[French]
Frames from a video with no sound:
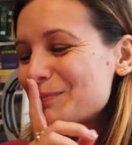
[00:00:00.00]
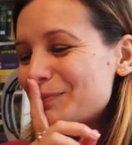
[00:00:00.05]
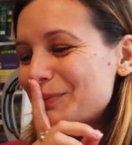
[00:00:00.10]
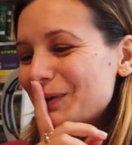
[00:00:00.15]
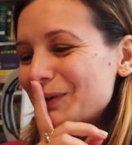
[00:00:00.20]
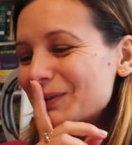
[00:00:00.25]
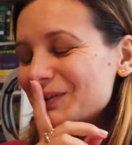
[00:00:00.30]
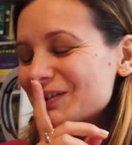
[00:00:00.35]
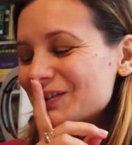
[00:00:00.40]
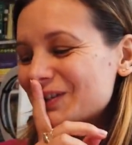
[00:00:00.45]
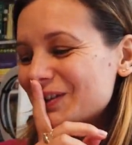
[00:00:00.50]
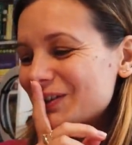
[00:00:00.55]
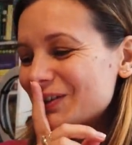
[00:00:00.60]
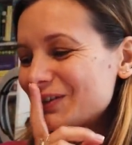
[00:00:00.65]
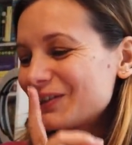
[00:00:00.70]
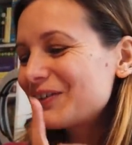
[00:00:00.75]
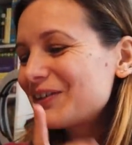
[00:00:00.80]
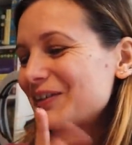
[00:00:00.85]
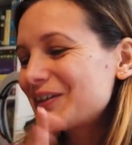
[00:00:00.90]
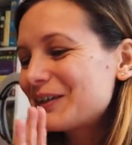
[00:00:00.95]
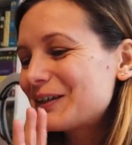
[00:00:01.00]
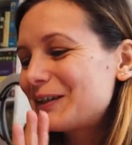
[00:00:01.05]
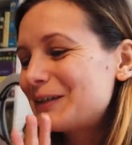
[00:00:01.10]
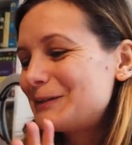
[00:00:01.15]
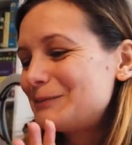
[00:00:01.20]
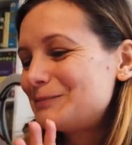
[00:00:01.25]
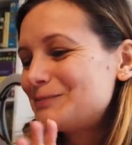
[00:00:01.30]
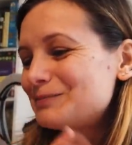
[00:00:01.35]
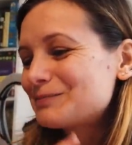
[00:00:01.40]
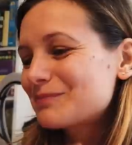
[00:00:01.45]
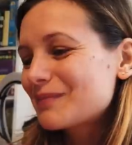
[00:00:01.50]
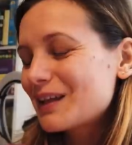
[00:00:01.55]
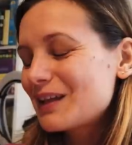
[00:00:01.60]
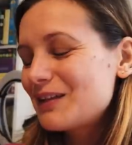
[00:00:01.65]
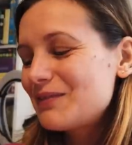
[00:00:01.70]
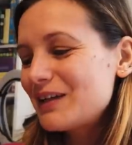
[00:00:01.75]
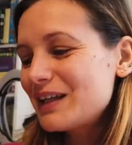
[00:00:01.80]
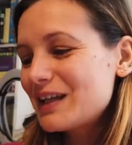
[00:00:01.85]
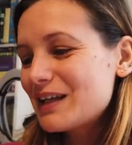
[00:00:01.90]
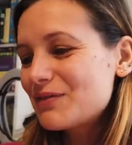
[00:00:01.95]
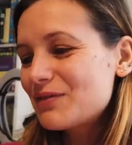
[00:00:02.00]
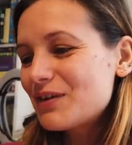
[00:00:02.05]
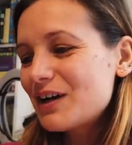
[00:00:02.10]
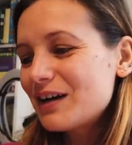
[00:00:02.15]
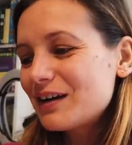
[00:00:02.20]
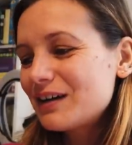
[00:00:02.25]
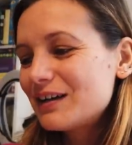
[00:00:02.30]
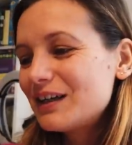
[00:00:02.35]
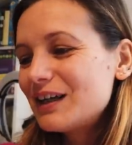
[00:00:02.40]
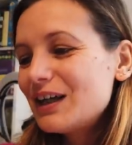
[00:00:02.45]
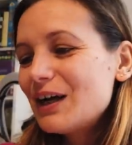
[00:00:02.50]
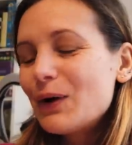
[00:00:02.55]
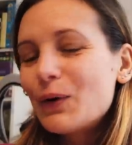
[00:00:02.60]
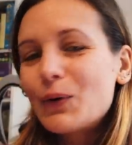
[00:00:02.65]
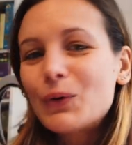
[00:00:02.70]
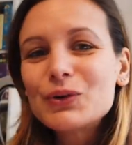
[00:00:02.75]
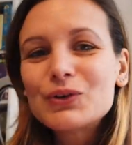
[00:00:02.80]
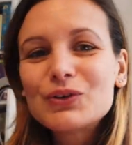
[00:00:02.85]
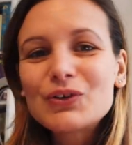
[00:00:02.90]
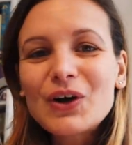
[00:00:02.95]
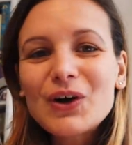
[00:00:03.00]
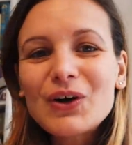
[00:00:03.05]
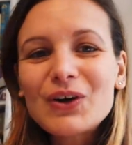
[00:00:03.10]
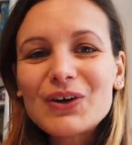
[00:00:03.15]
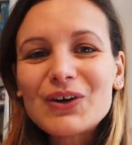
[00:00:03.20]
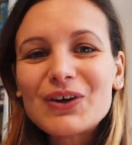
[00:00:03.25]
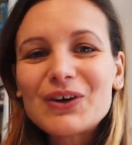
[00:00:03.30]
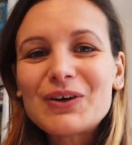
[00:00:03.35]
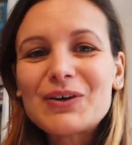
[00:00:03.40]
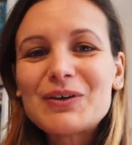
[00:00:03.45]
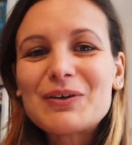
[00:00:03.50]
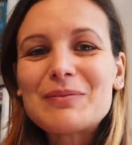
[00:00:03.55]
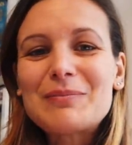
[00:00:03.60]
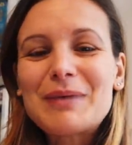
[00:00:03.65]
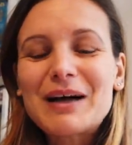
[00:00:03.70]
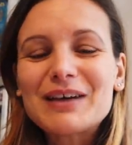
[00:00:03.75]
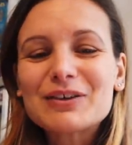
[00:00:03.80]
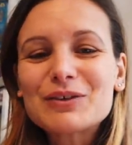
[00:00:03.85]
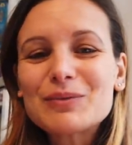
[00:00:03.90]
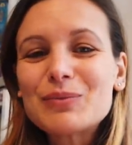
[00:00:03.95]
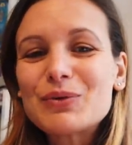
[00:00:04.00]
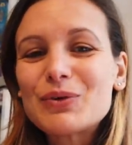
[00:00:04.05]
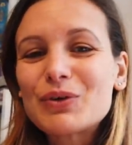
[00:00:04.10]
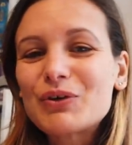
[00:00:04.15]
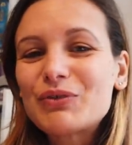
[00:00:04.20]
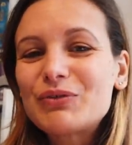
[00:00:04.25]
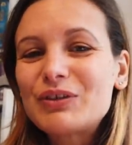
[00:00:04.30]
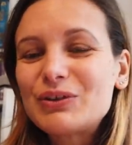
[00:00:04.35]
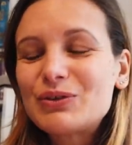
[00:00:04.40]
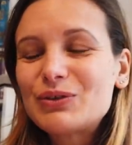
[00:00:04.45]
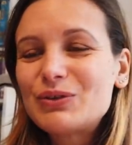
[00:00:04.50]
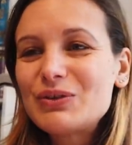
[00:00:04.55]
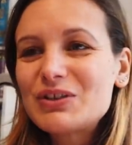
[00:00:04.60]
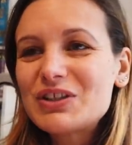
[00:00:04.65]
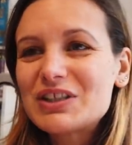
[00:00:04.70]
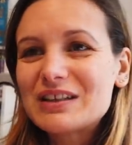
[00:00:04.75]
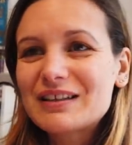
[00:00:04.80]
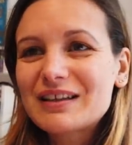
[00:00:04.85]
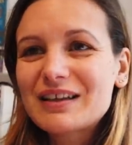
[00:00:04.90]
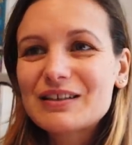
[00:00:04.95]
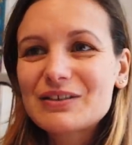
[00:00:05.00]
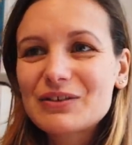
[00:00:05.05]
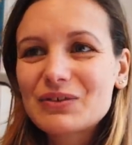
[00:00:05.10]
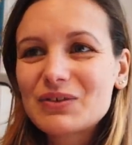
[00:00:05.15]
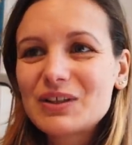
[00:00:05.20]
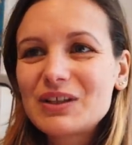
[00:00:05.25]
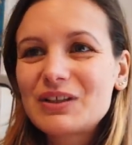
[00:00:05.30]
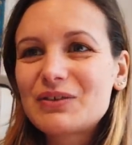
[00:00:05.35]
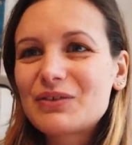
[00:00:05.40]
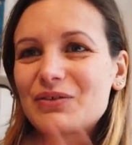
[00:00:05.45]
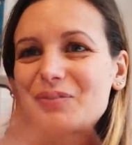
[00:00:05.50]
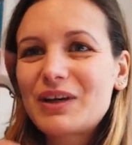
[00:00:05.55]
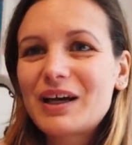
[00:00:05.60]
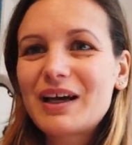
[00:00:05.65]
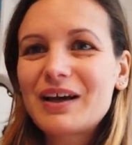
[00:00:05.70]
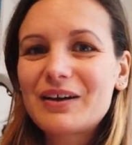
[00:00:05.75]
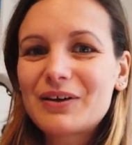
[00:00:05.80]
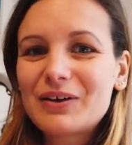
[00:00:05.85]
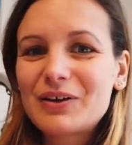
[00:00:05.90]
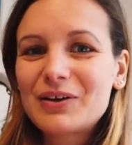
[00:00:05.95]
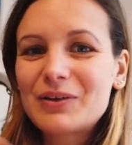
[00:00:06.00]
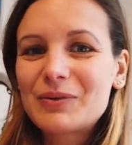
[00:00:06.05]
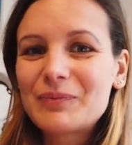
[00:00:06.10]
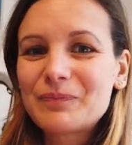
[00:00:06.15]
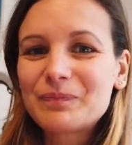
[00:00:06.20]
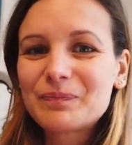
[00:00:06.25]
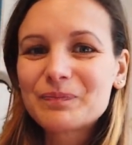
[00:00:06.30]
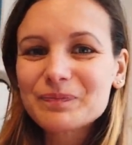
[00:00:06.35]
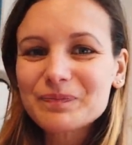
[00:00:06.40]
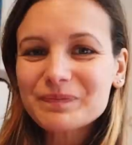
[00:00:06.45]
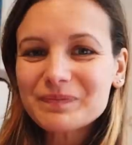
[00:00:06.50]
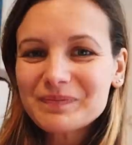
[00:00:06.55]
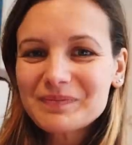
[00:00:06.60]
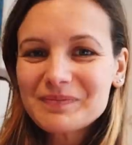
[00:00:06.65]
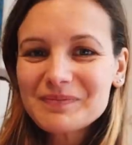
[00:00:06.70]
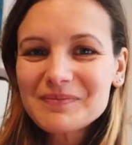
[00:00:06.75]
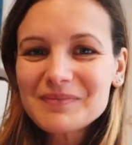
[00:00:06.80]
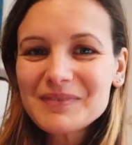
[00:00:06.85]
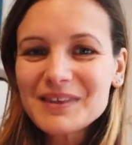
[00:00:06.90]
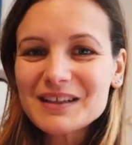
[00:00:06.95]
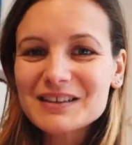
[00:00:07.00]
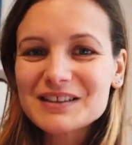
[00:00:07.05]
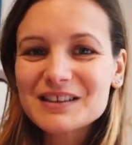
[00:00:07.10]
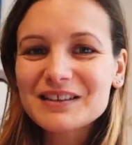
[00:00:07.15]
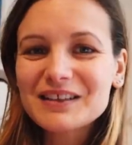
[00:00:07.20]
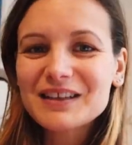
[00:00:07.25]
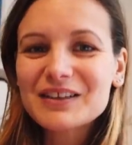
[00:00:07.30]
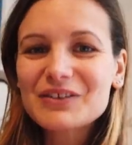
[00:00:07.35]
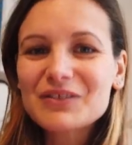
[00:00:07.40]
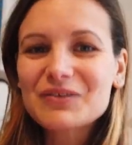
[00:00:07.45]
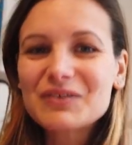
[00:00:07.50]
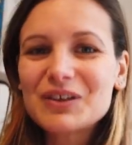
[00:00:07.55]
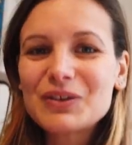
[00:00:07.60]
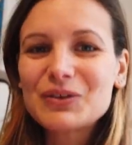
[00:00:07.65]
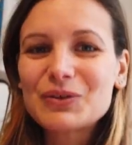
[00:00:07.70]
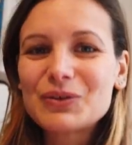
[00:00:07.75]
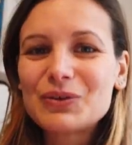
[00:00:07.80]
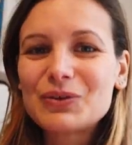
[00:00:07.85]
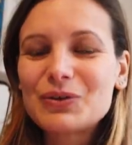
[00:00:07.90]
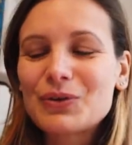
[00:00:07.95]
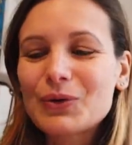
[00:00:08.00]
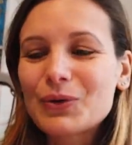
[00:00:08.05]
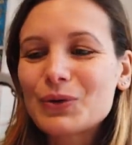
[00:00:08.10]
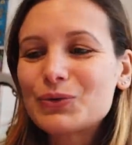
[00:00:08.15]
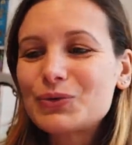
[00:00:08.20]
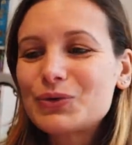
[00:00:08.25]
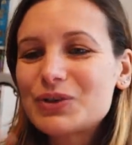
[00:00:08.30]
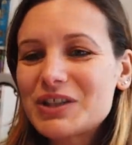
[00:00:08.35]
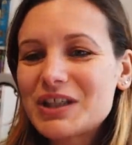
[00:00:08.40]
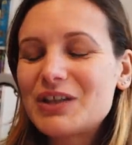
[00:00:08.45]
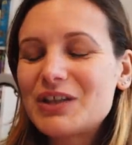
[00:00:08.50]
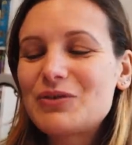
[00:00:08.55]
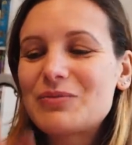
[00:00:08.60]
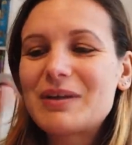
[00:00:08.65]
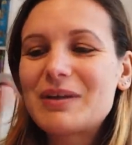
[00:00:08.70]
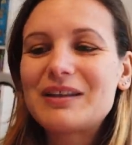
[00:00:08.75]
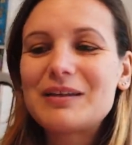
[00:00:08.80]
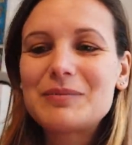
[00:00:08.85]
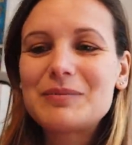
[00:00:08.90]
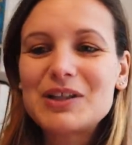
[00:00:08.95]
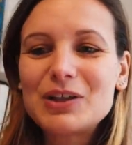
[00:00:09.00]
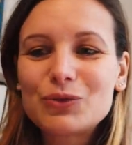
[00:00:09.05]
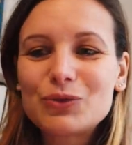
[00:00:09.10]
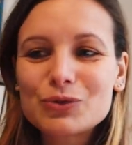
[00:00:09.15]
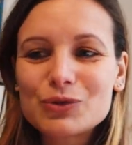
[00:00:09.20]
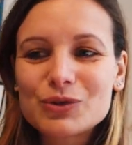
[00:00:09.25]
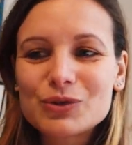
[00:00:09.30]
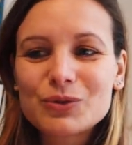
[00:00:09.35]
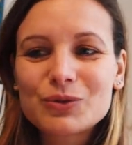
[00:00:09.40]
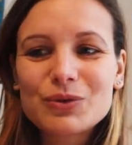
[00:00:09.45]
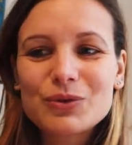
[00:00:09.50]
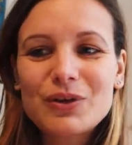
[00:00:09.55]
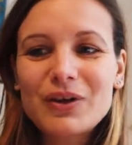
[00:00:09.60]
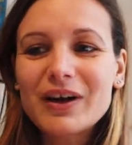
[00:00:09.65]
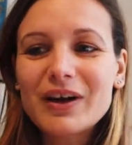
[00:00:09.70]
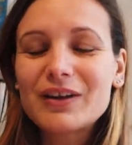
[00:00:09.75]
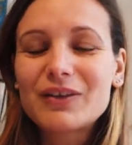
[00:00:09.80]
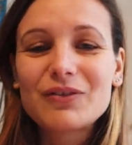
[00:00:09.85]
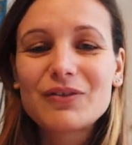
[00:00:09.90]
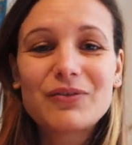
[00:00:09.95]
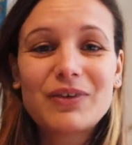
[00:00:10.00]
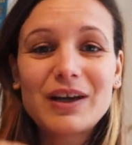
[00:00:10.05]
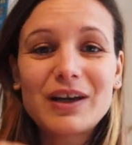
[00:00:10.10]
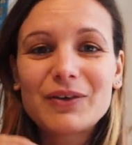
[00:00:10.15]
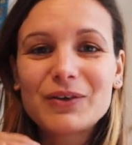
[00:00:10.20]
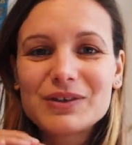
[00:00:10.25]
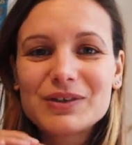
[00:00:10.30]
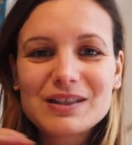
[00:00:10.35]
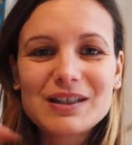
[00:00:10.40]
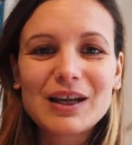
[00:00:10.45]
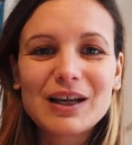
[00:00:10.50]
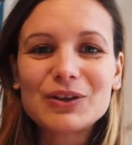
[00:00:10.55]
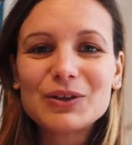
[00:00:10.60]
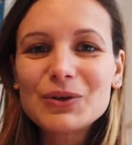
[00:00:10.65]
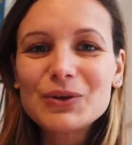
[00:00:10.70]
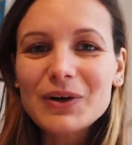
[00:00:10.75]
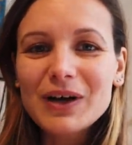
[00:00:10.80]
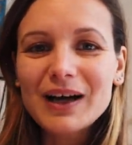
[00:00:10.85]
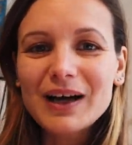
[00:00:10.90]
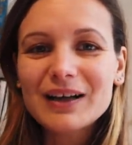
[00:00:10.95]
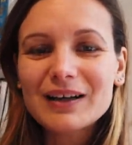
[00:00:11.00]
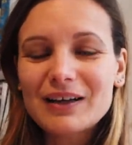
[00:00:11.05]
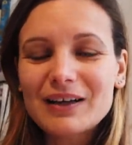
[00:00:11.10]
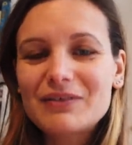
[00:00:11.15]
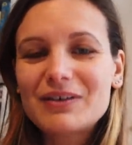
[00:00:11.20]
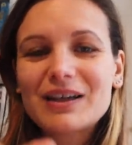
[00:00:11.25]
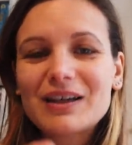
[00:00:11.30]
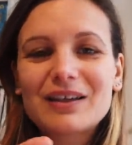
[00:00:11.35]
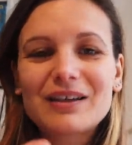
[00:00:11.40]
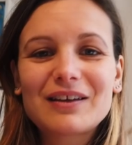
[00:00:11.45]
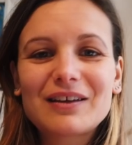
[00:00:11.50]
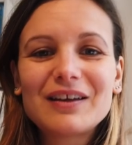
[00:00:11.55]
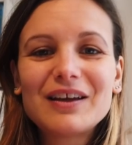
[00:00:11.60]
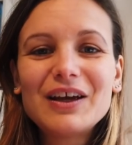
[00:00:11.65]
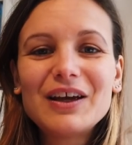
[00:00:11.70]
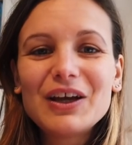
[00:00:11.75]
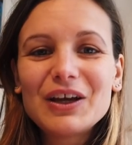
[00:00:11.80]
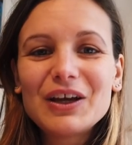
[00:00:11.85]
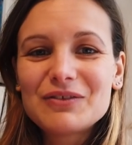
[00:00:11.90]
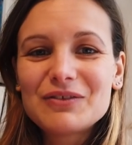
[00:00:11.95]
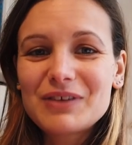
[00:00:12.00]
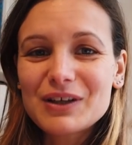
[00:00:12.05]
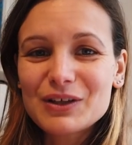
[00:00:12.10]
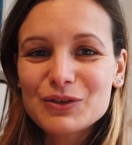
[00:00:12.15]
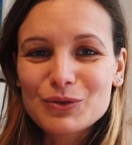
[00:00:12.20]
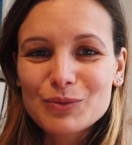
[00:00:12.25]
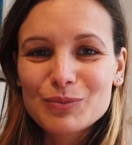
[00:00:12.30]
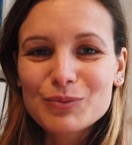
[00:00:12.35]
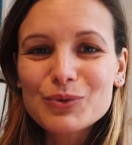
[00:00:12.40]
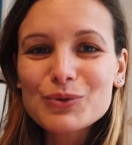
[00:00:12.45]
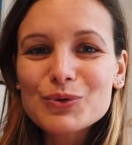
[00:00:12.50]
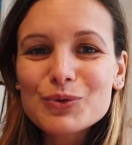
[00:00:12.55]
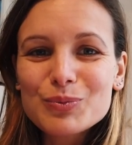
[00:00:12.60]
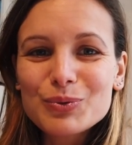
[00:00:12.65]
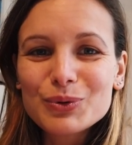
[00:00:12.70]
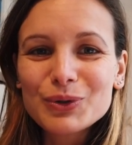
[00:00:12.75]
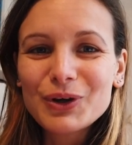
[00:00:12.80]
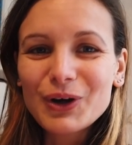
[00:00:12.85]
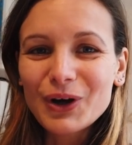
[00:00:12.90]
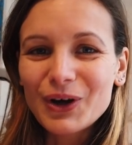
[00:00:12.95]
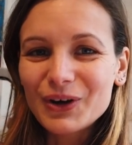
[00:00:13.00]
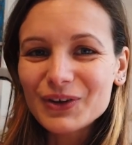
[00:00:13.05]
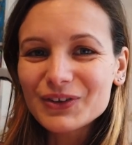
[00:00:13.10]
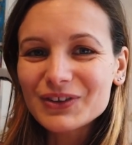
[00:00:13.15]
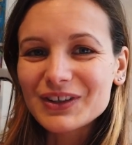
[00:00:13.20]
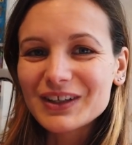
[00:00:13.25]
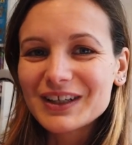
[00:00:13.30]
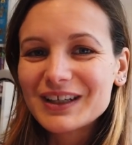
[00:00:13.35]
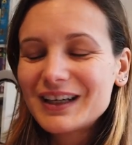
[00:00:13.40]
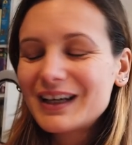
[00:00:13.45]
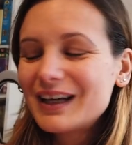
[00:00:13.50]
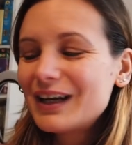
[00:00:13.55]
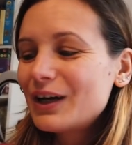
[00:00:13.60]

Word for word: je pense que euh, il va y avoir autant euh, par exemple le reflet de lune, j'ai très envie de faire j'ai très envie de, le retoucher, d'y mettre des petites touches de couleur et d'en faire aussi un oracle avec une version beaucoup plus grande.